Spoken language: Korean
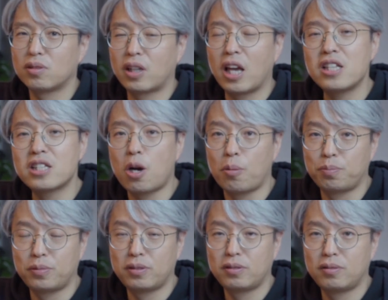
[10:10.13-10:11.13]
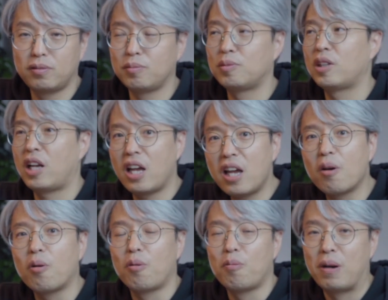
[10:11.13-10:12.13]
개인 사업을
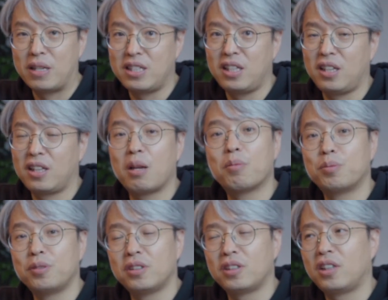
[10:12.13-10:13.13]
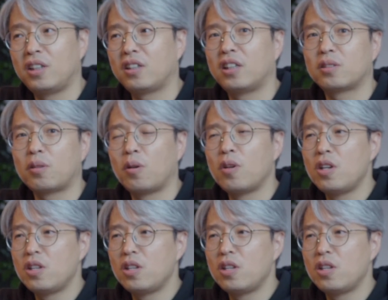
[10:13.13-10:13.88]
해요. 많이 대부분들이 그래서